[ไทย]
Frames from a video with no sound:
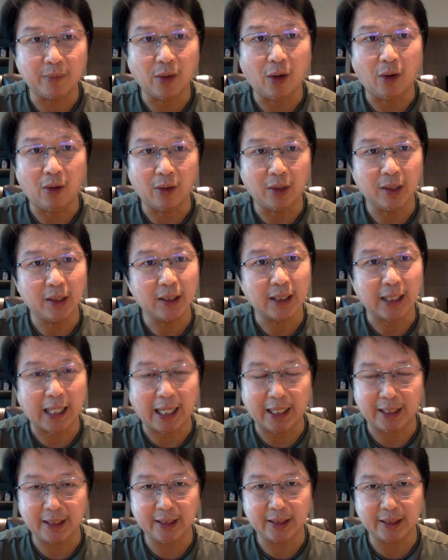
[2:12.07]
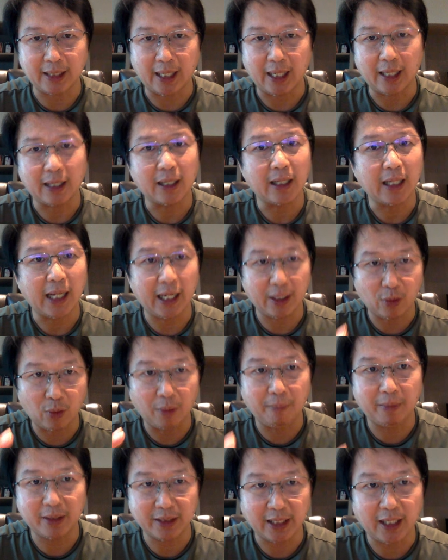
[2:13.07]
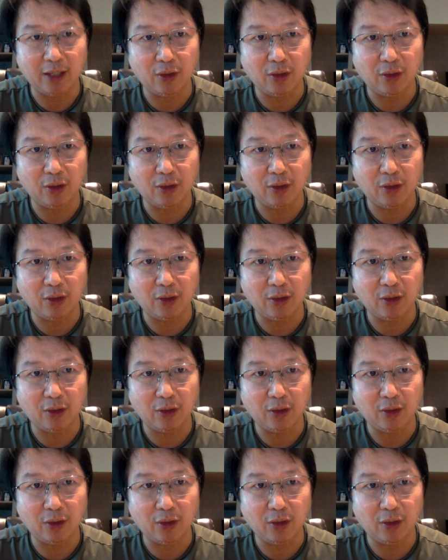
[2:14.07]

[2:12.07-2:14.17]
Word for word: ของการที่จะให้คนมาใช้